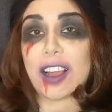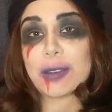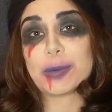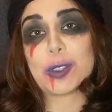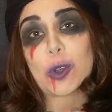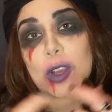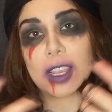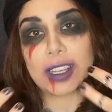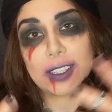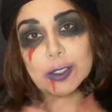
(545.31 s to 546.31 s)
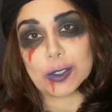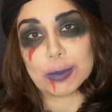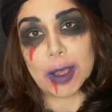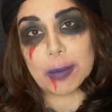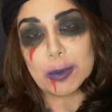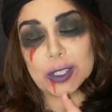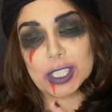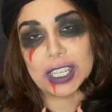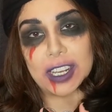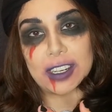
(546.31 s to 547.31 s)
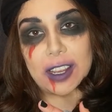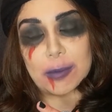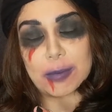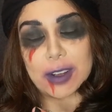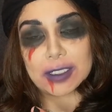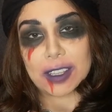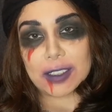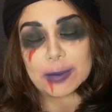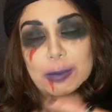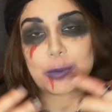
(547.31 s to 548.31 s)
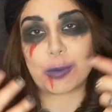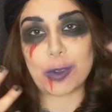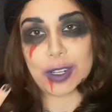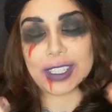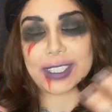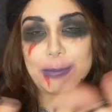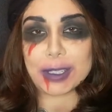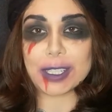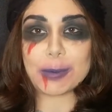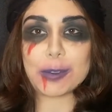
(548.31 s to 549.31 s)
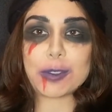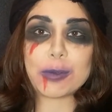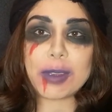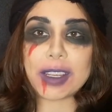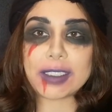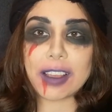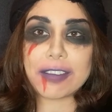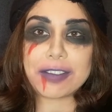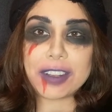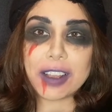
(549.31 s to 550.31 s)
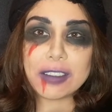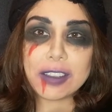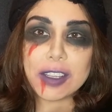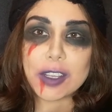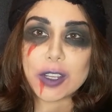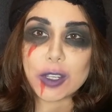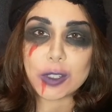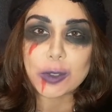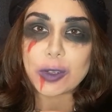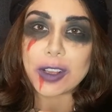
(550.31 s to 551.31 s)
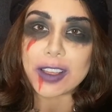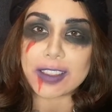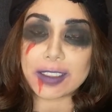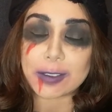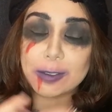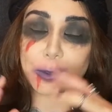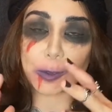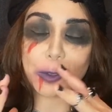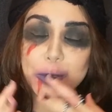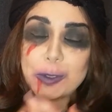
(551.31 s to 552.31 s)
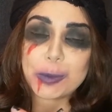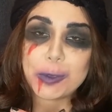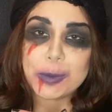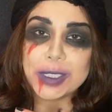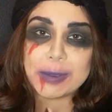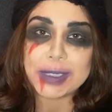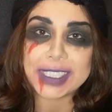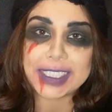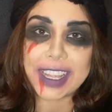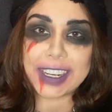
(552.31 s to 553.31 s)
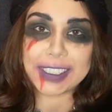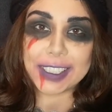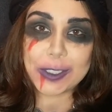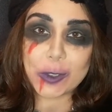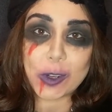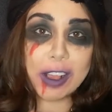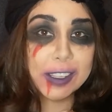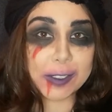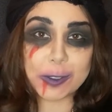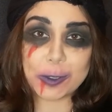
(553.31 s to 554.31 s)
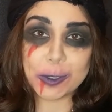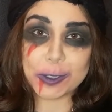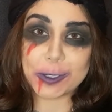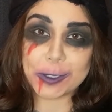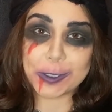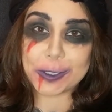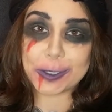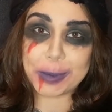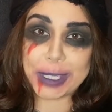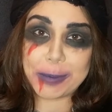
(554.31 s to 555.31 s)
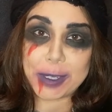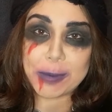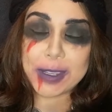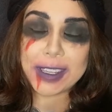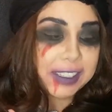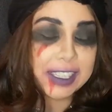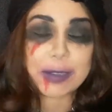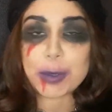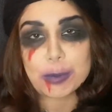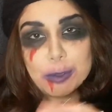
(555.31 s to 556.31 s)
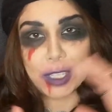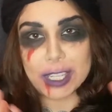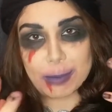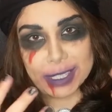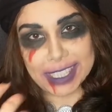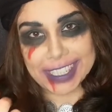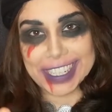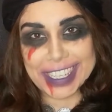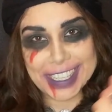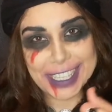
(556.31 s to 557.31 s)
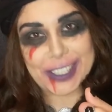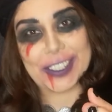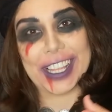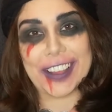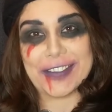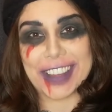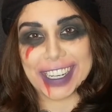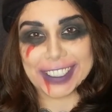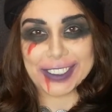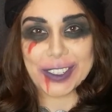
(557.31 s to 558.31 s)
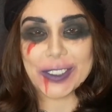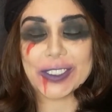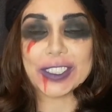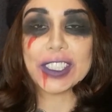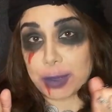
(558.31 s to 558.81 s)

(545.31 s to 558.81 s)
Abi çok eğleniyorum ben böyle şeyler yapmaktan, böyle tiplere bürünmekten filan. Çok haz duyuyorum. Umarım sizler de çok haz duyuyorsunuzdur benim gibi. Dedim gibi bu nispeten insan olan versiyonda.